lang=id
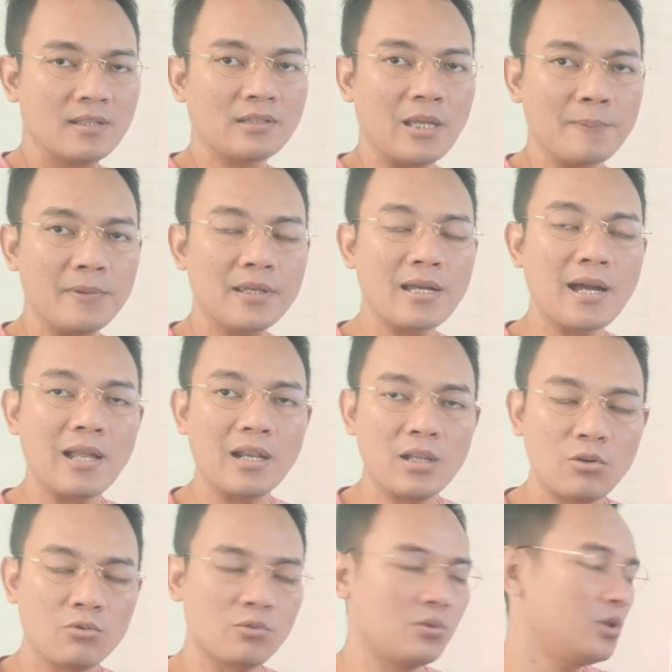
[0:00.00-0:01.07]
Tapi
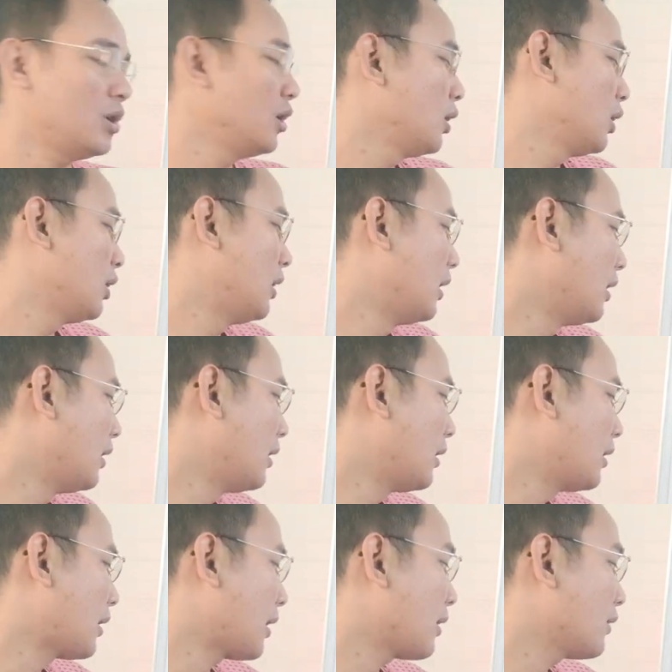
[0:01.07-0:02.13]
kalau uh,
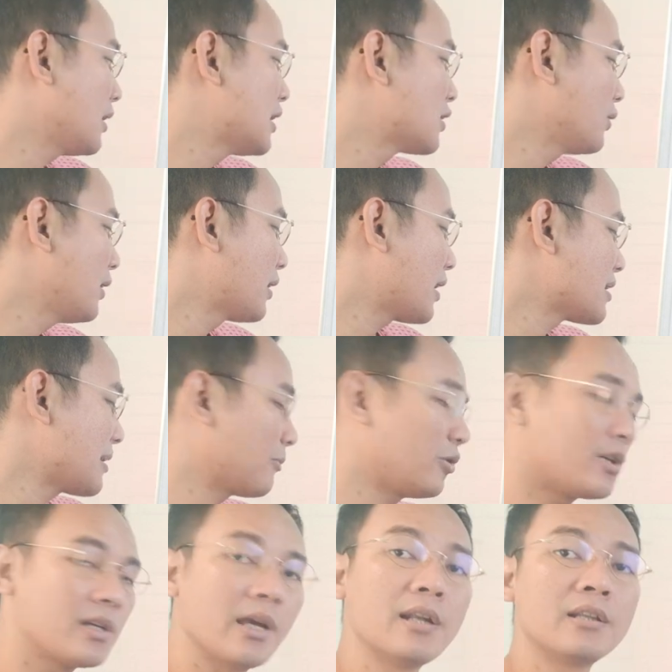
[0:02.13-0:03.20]
re insulin
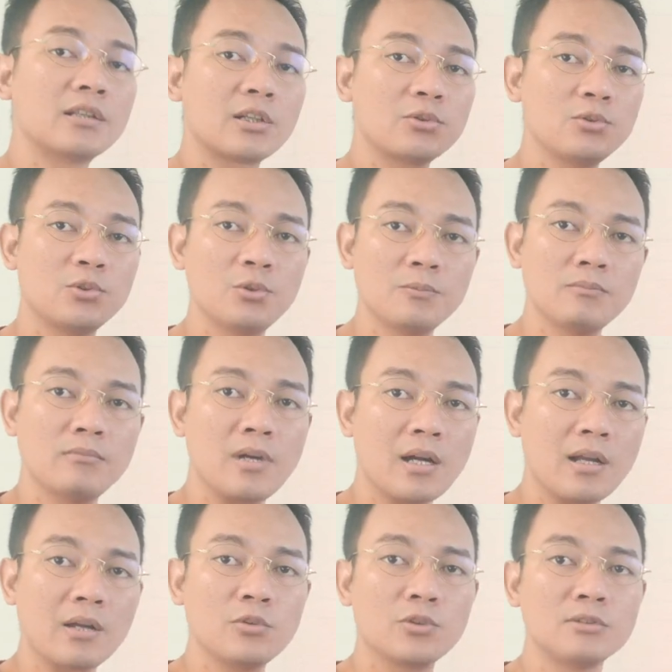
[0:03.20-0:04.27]
reseptornya ini tertutup,
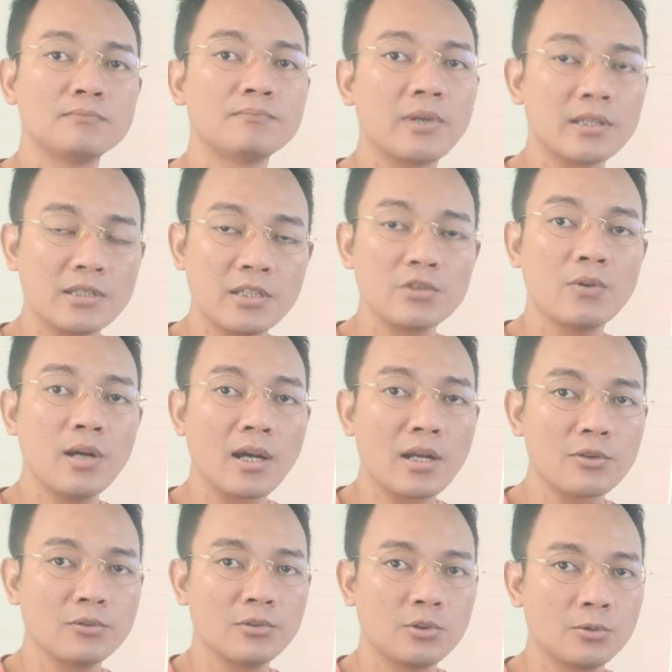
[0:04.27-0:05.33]
maka GLUT4-nya juga
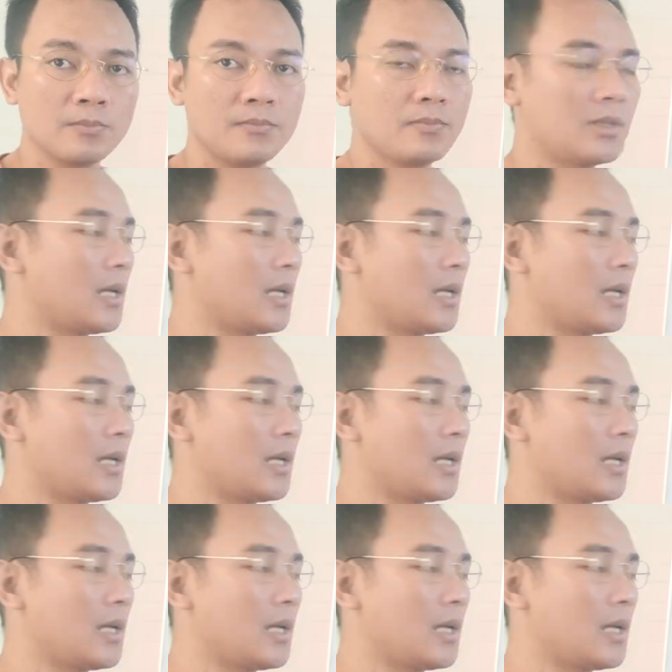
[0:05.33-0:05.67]
akan nutup.